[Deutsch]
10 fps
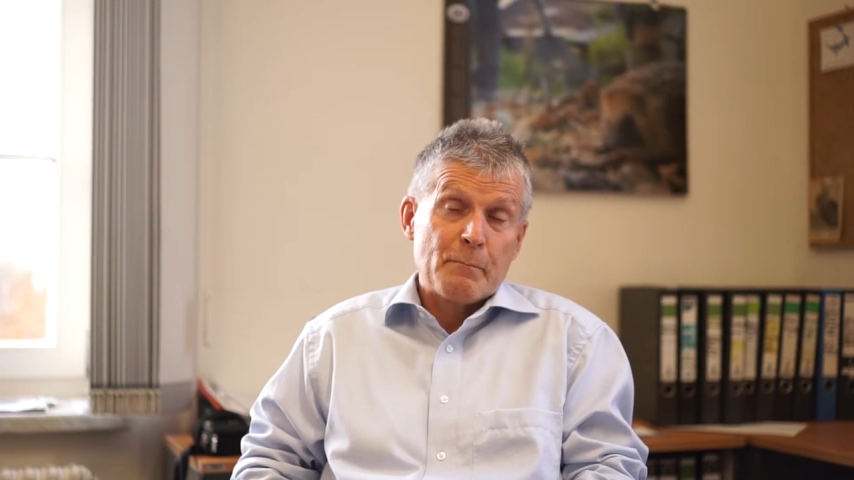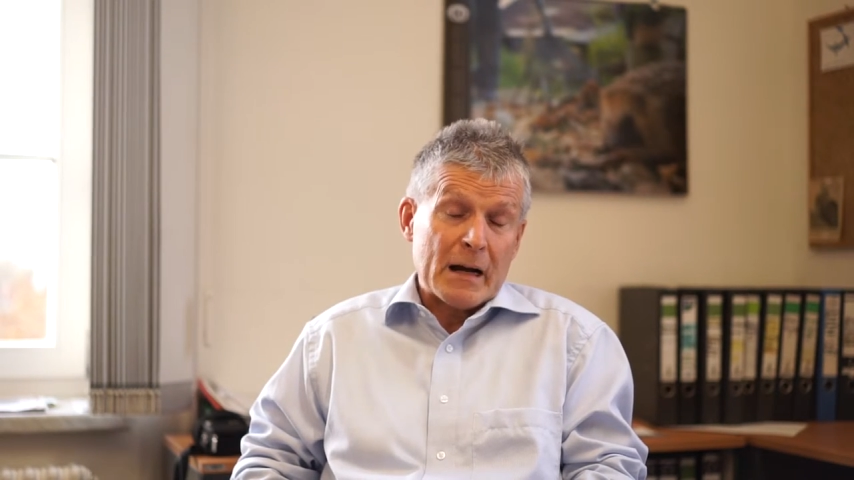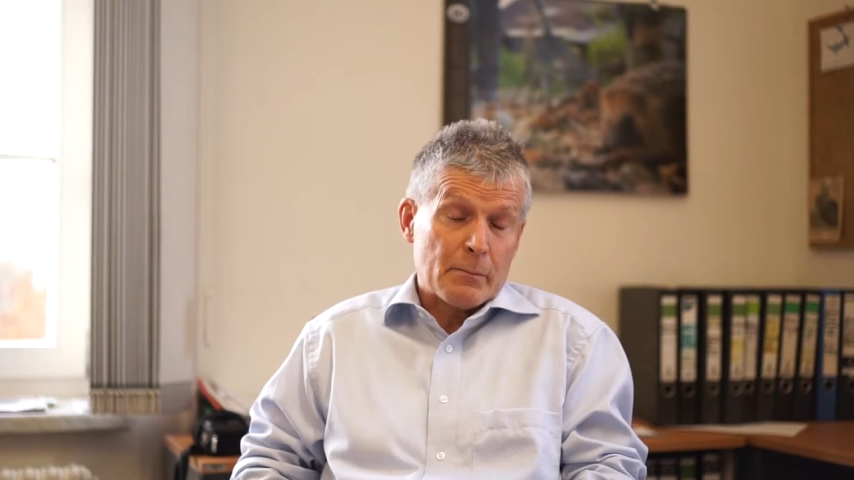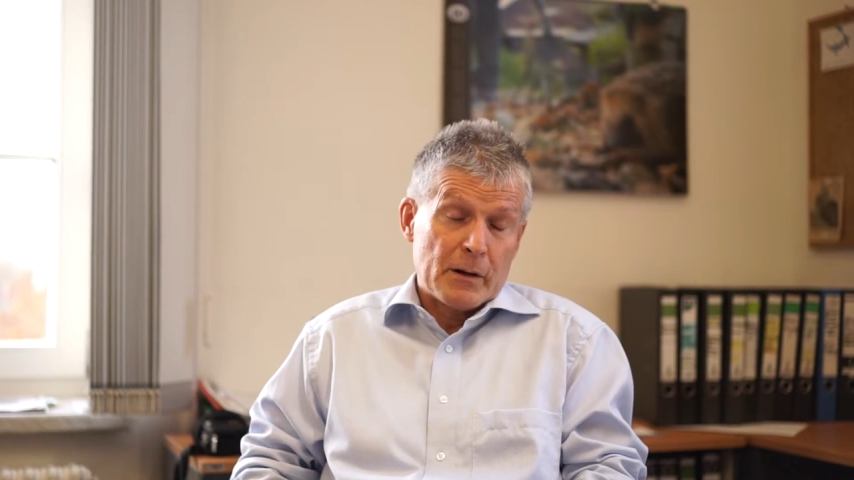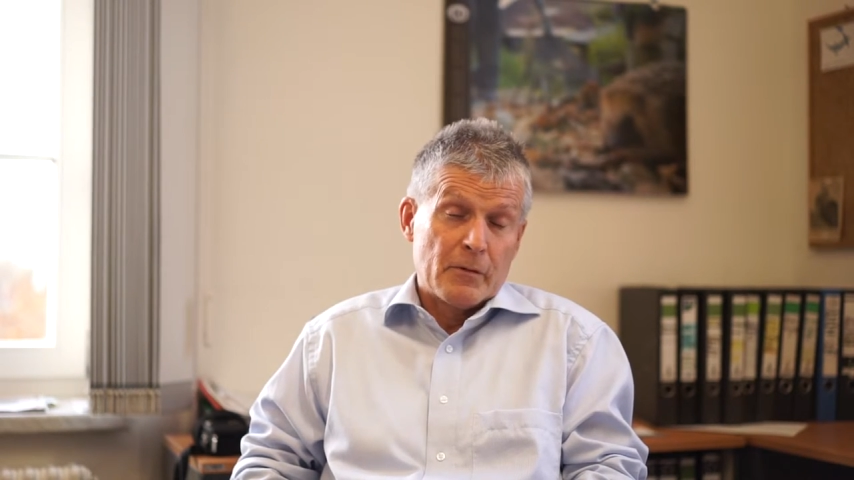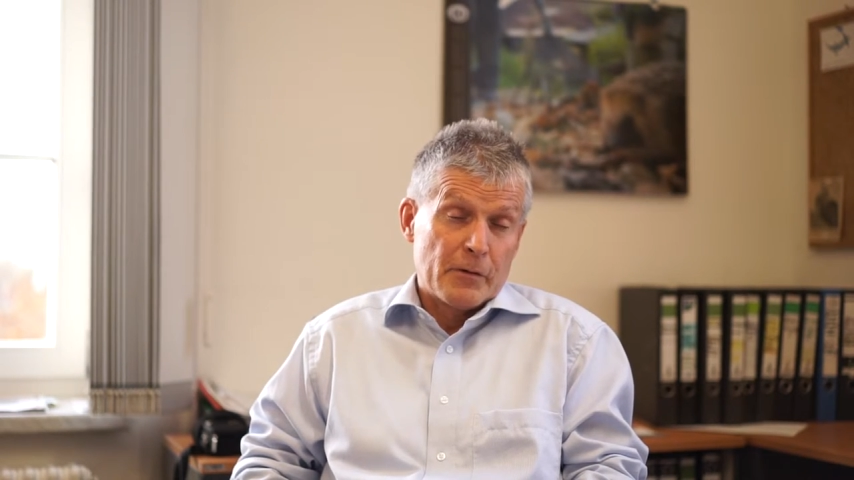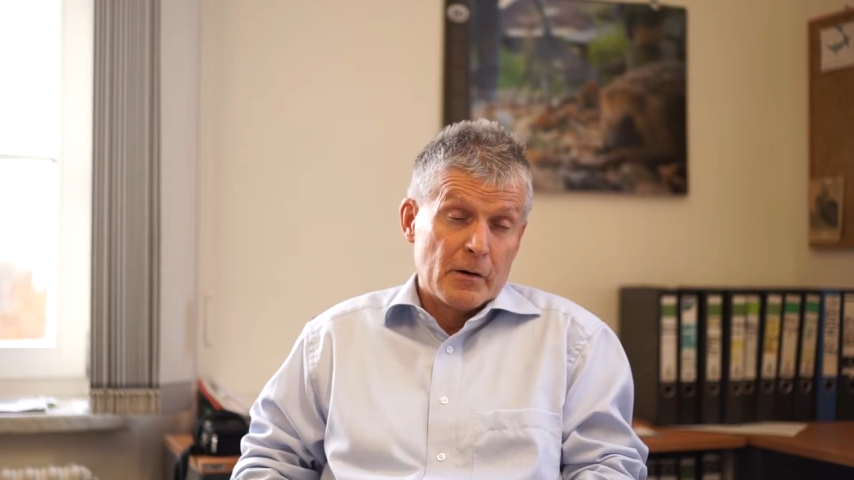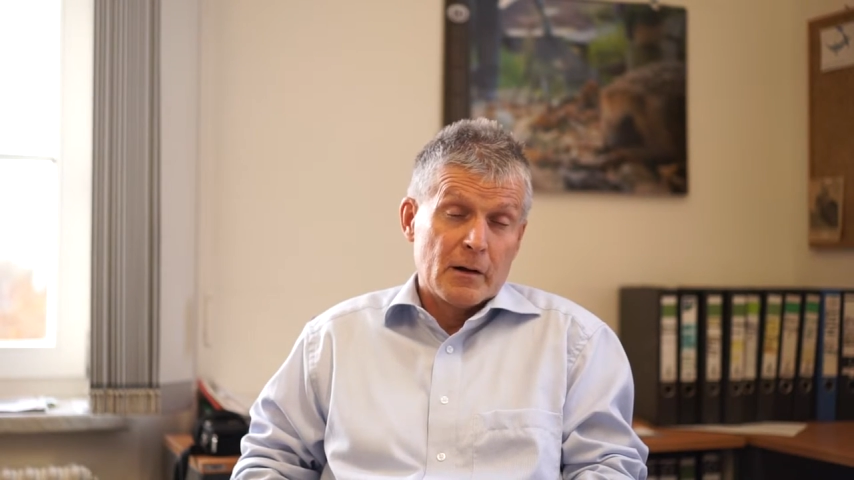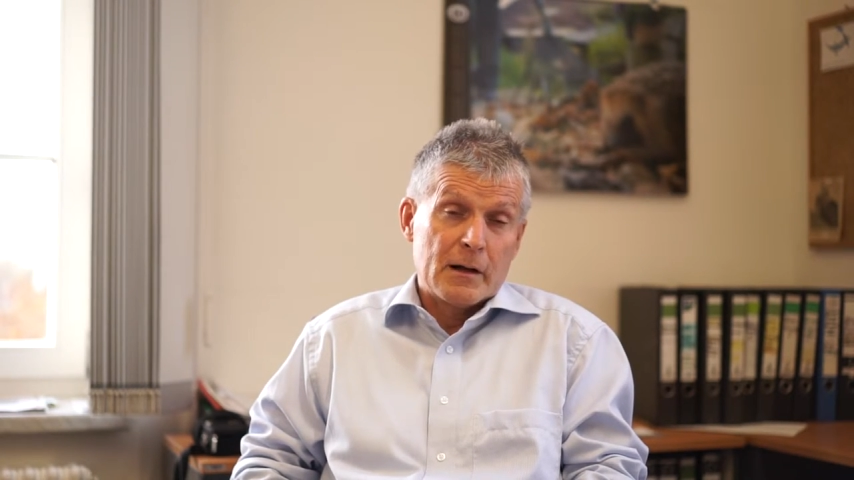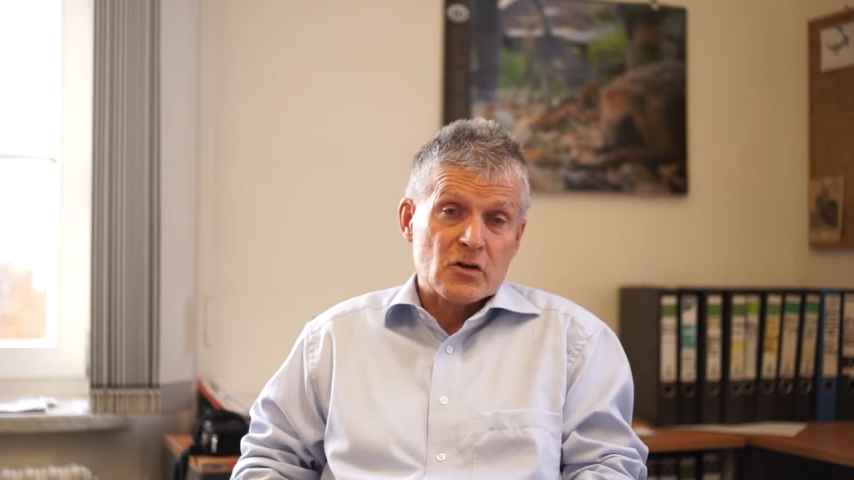
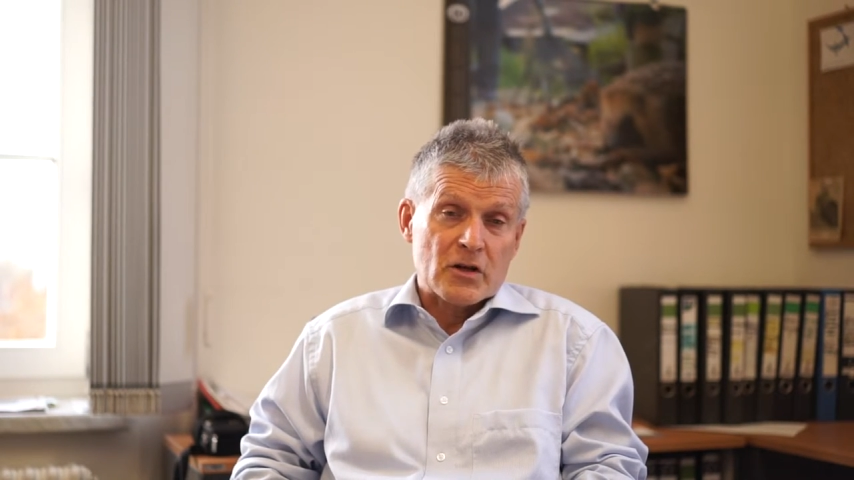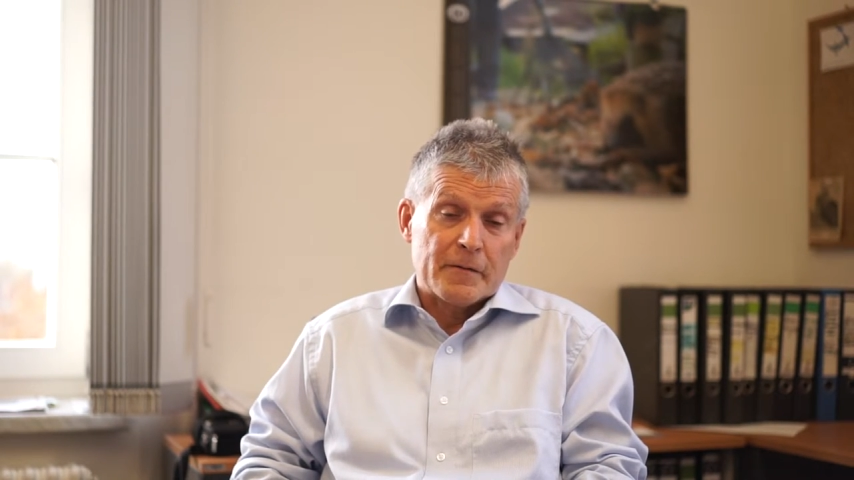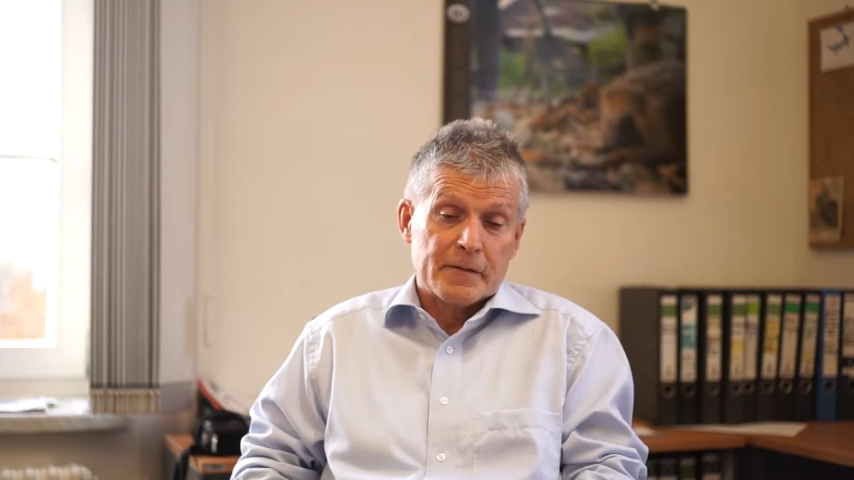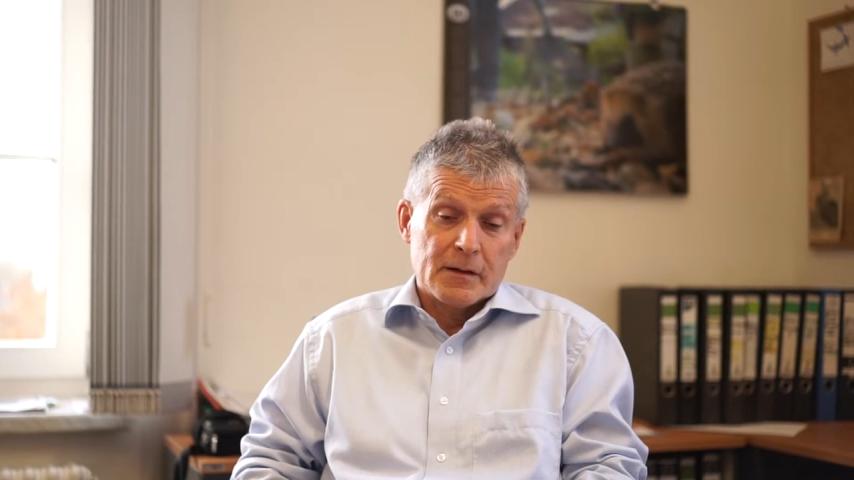Bergbaufolgelandschaft.